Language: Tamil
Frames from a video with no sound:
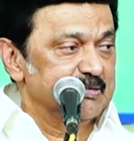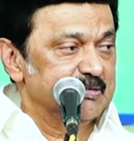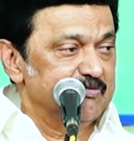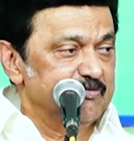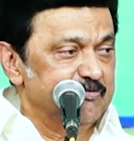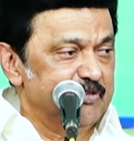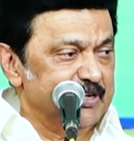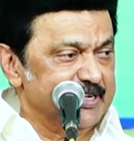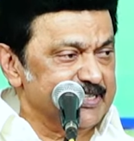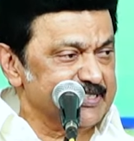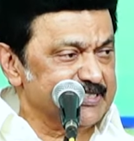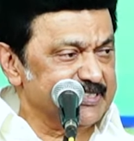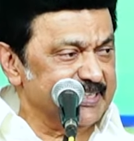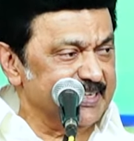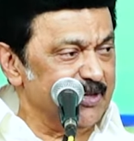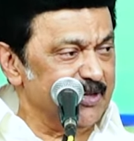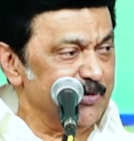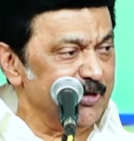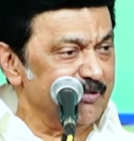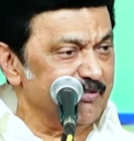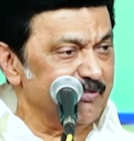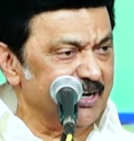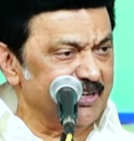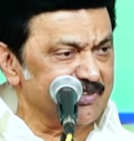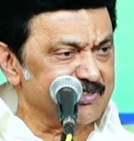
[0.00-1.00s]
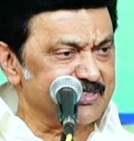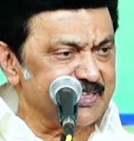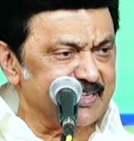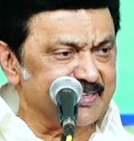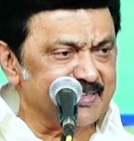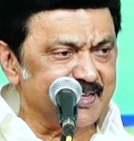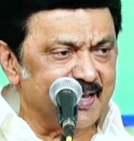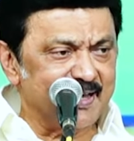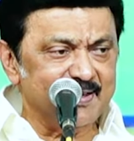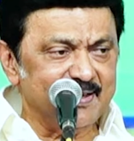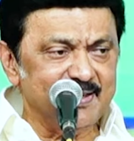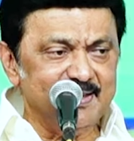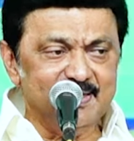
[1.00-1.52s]
வடசென்னையுடைய
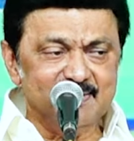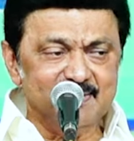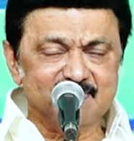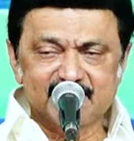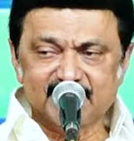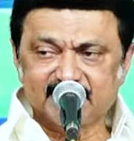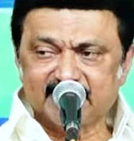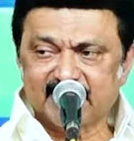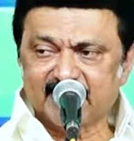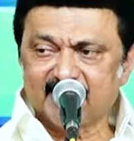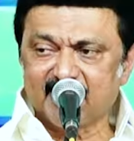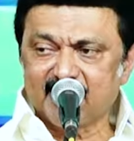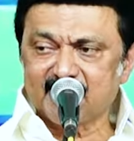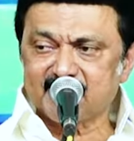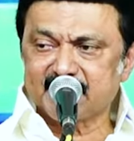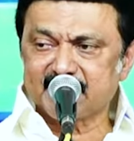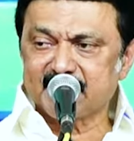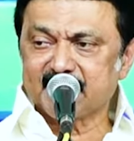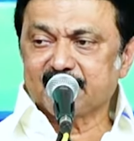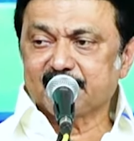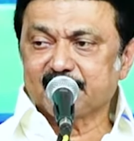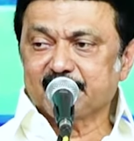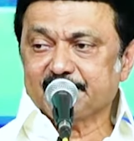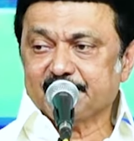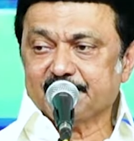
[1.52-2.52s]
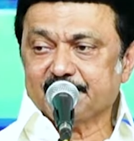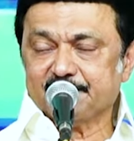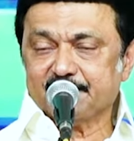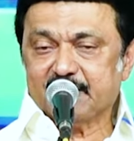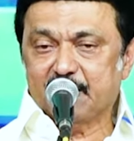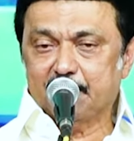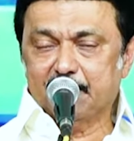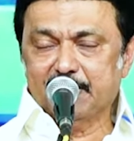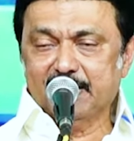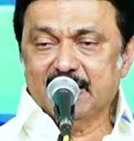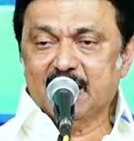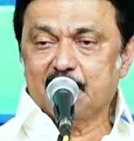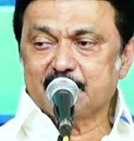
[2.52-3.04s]
வளர்ச்சிக்காக திட்டங்களை செய்யணும்
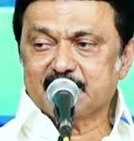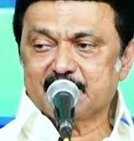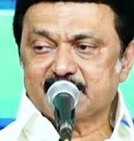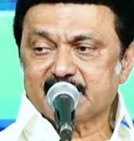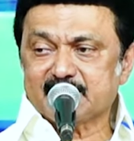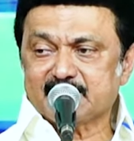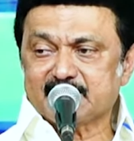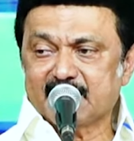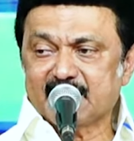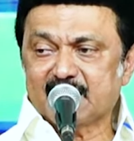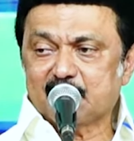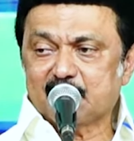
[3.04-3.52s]
அப்படின்னு அமைச்சர்